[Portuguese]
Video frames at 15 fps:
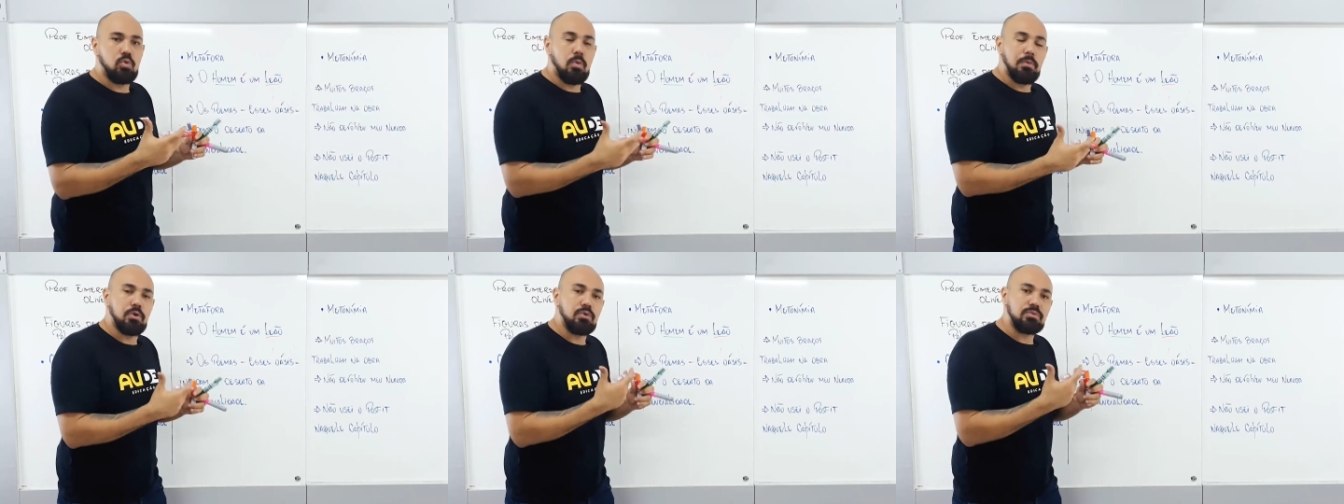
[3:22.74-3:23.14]

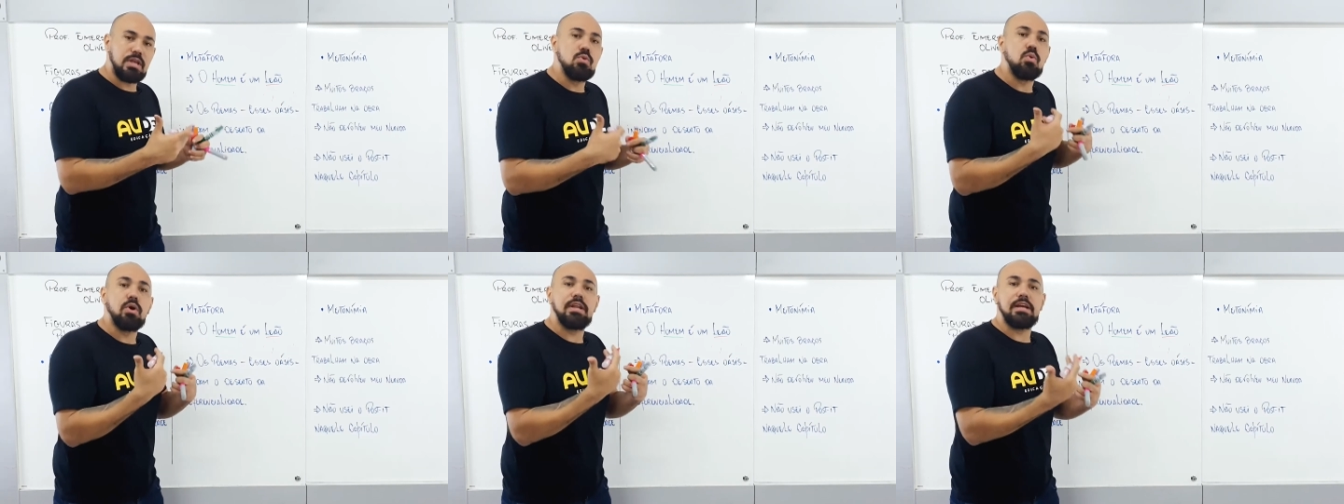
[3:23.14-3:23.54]
como eu não
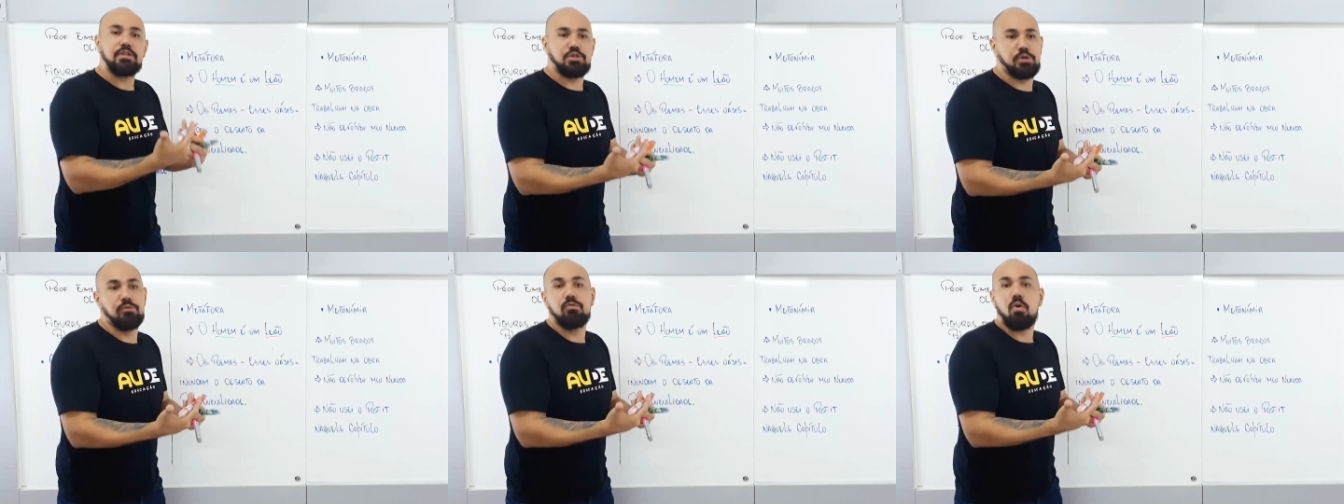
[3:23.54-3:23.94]
tenho o
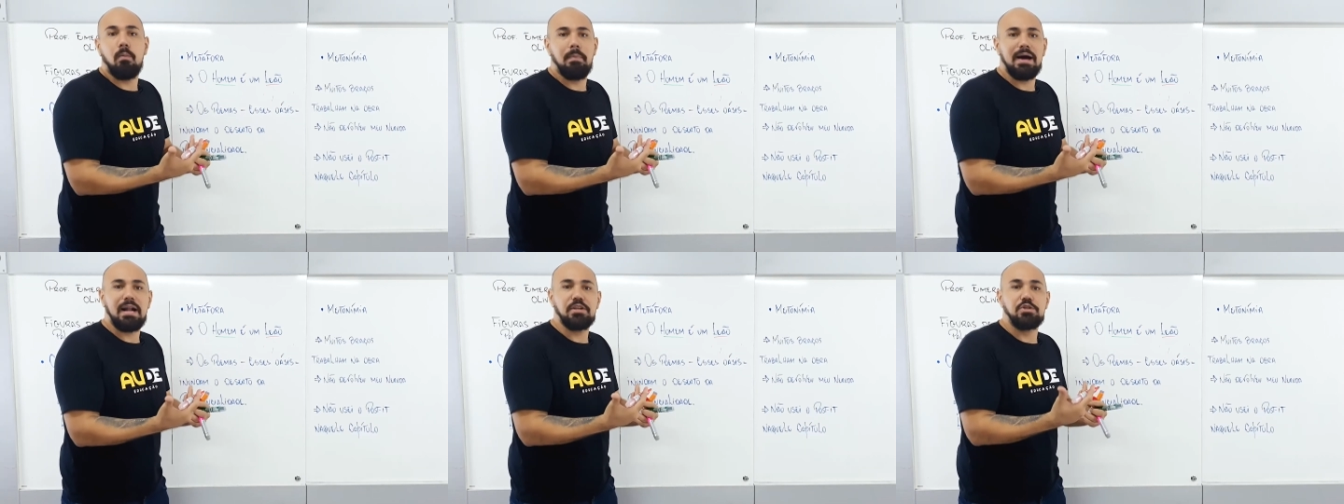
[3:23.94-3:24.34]
conectivo
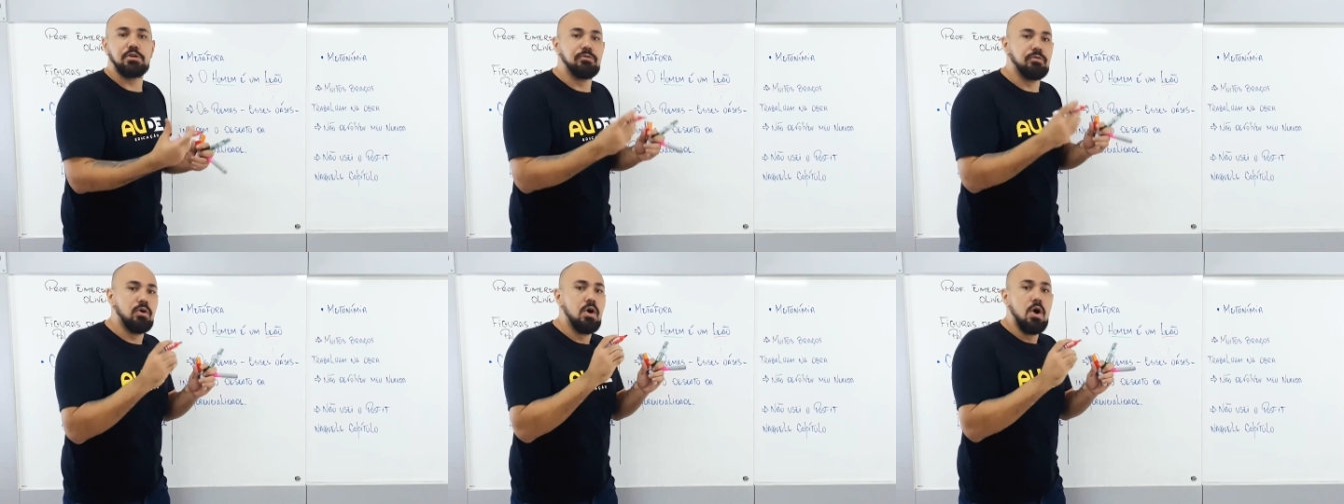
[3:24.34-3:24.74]

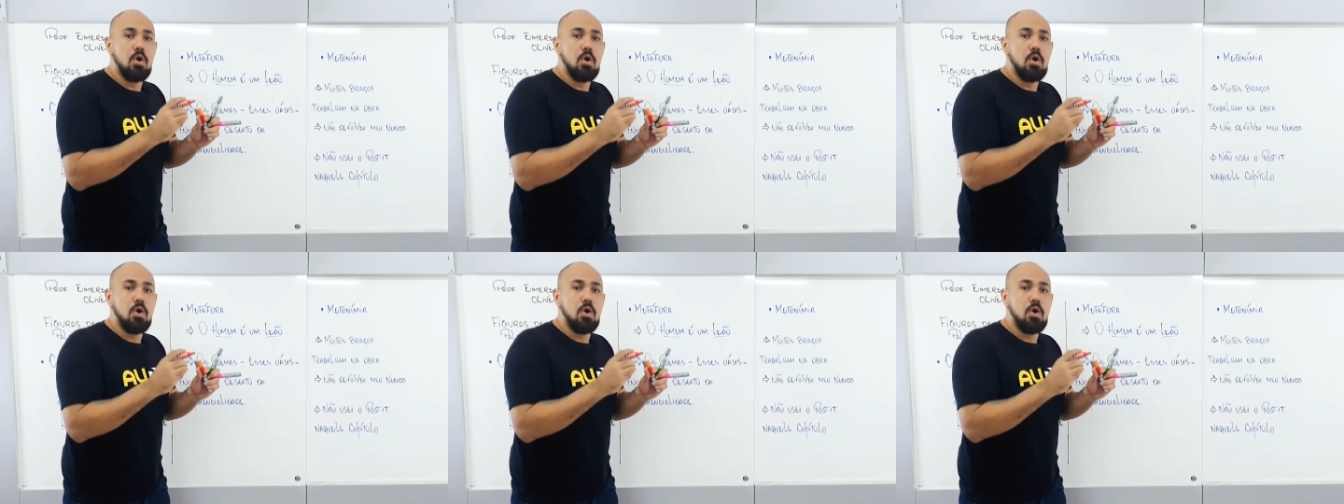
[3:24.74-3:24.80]
comparativo,